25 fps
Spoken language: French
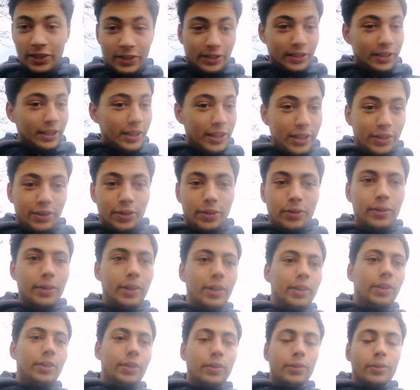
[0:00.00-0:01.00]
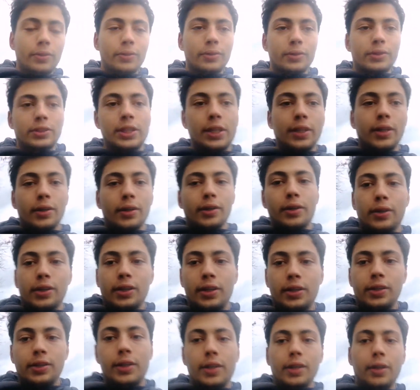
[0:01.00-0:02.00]
Et non, et non, car
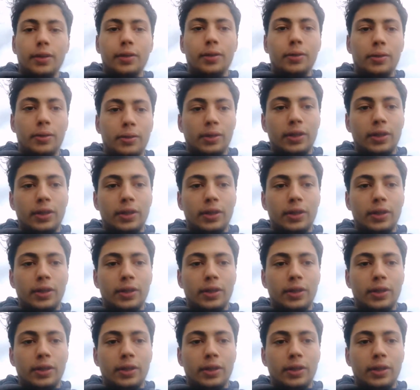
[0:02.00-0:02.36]
il y a